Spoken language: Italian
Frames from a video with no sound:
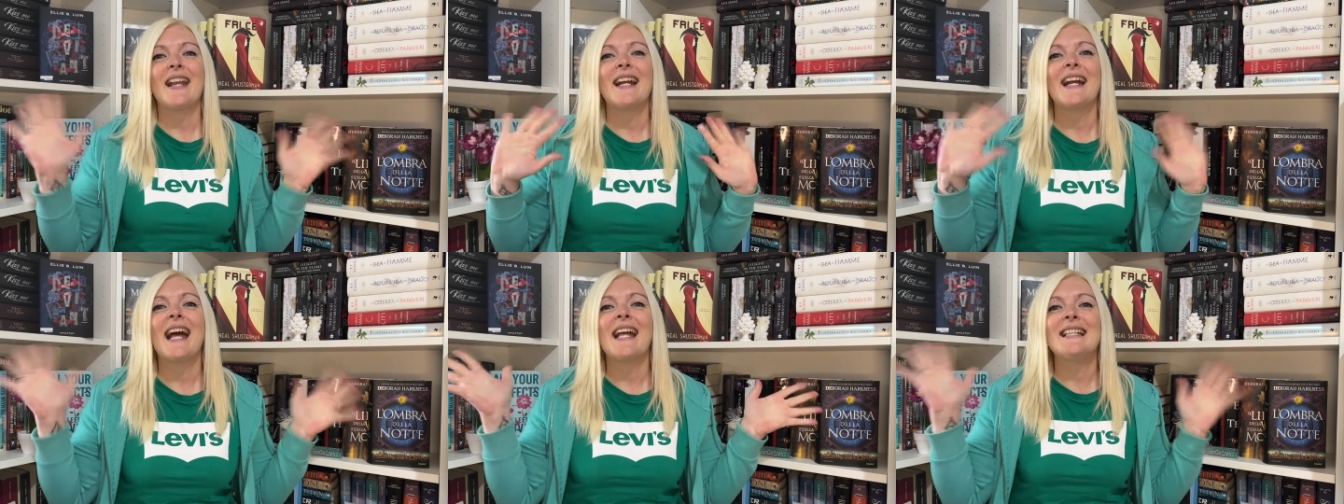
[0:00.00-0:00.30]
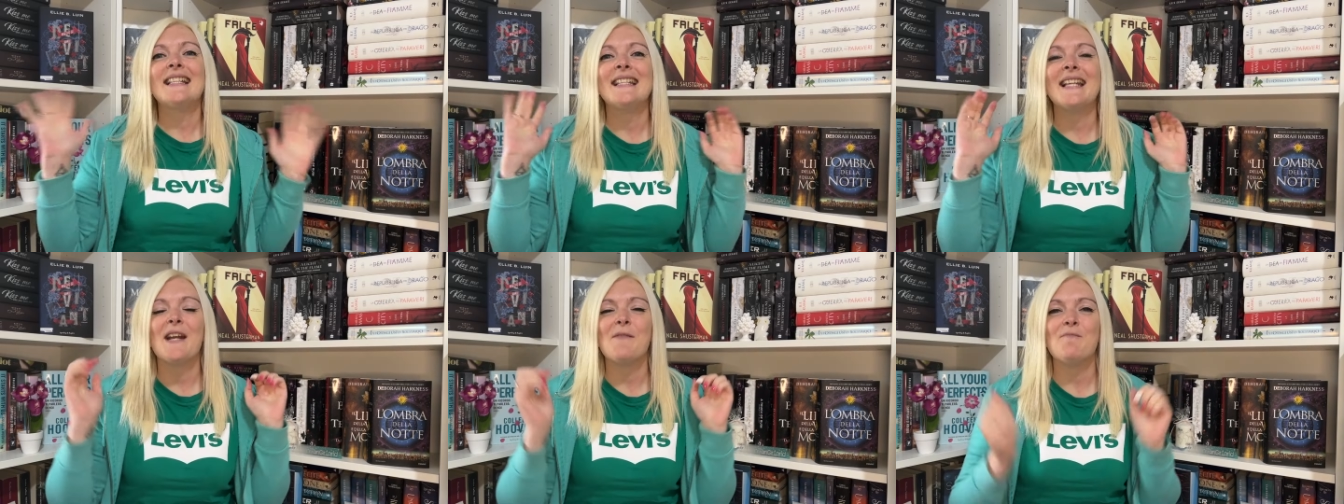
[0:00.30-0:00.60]

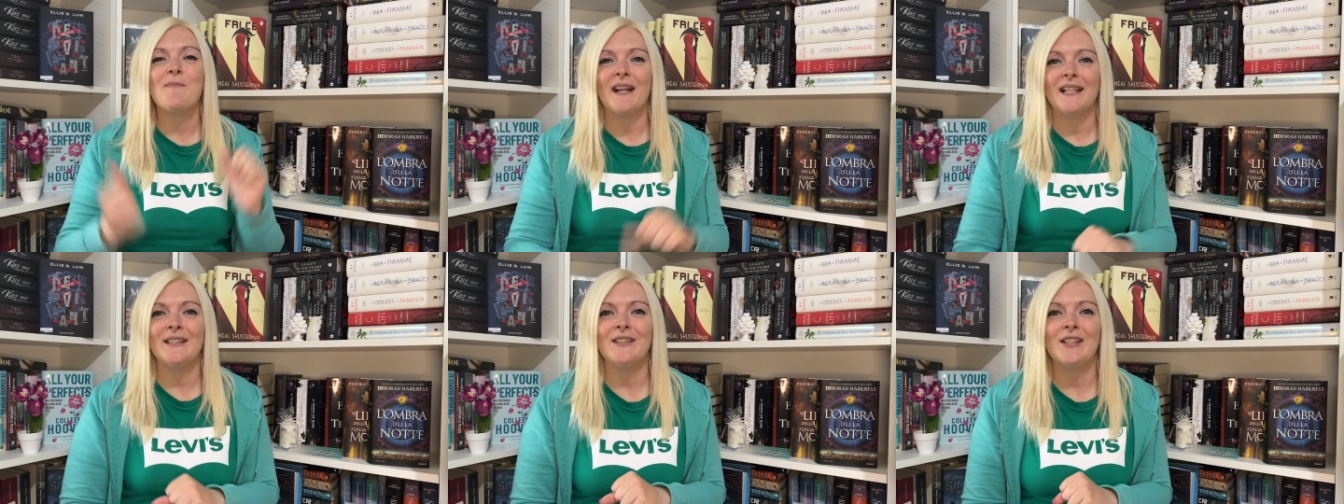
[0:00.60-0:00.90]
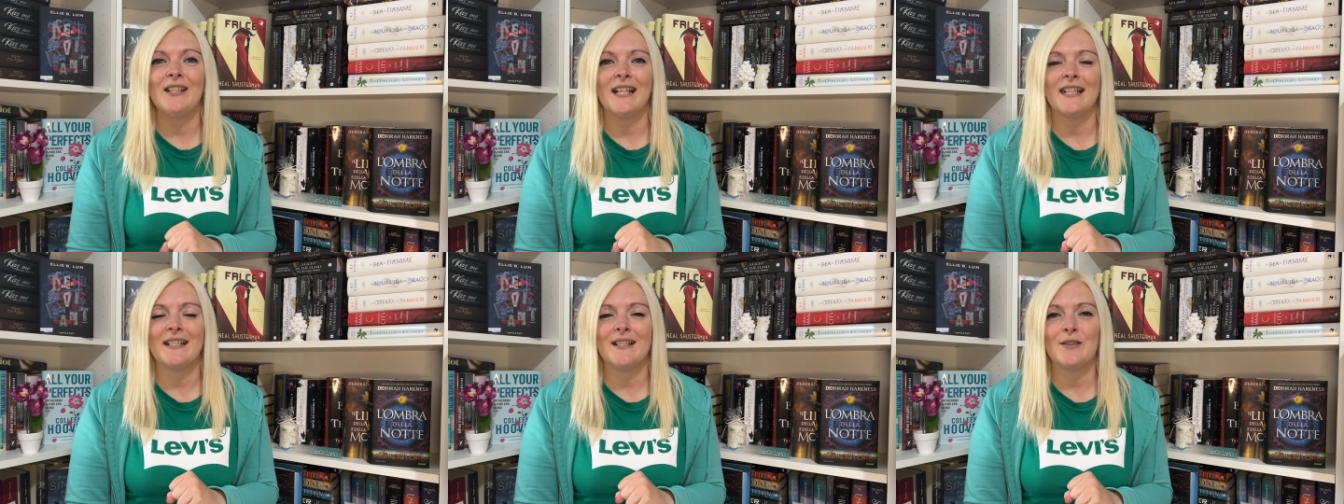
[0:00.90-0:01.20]
ragazzi e
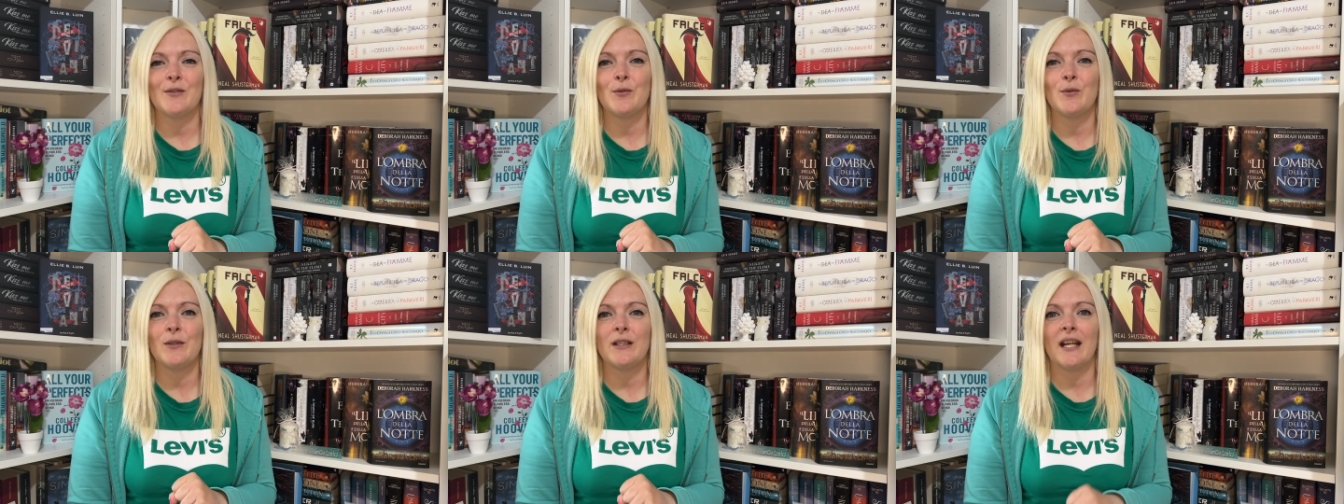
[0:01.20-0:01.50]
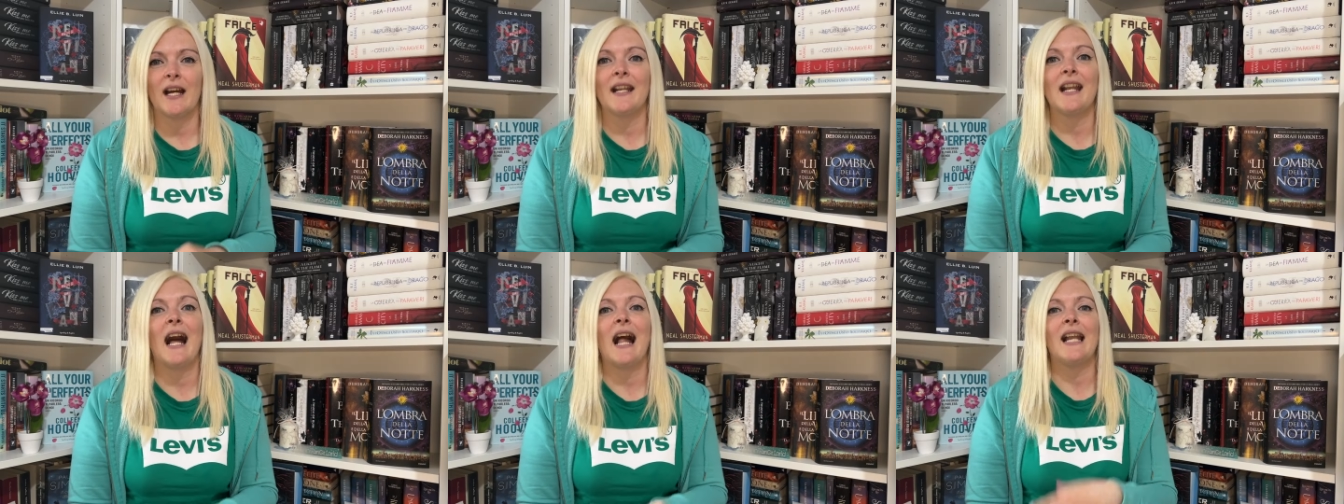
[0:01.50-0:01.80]
bentornati sul
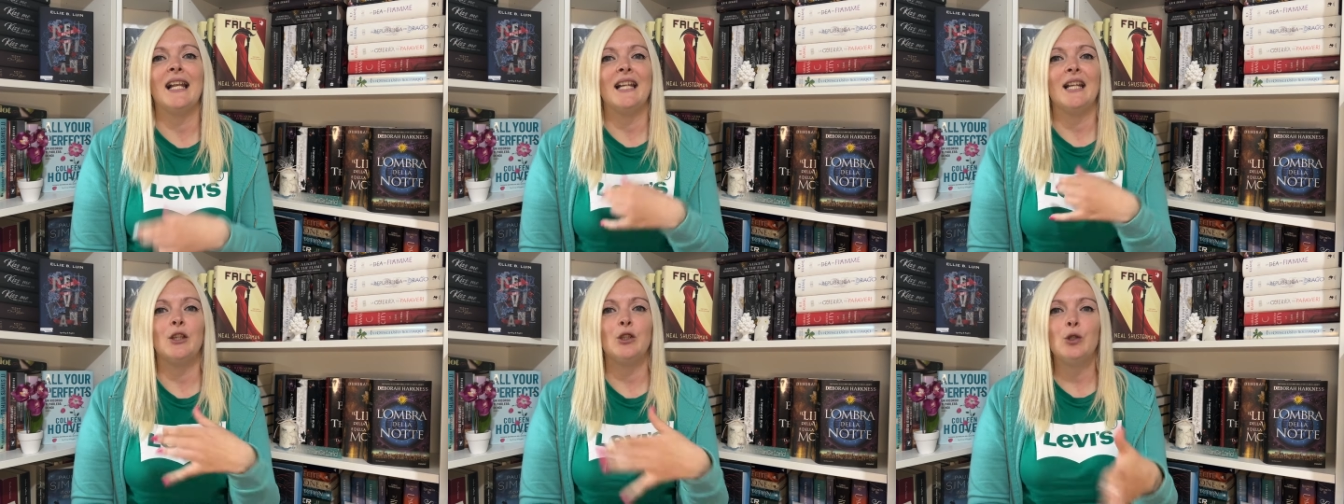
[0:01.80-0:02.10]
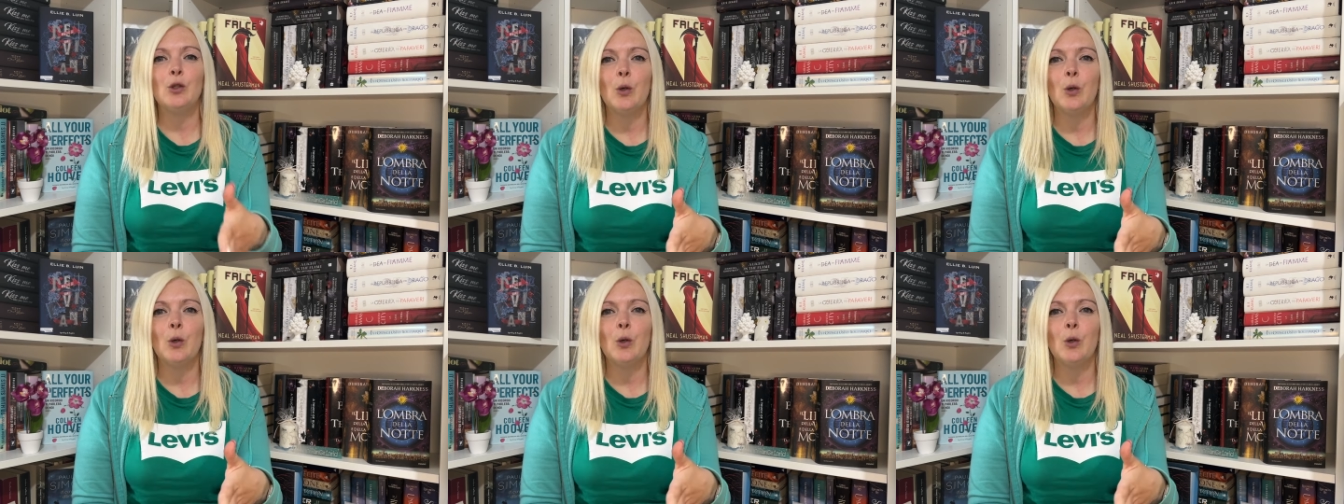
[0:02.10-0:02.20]
canale.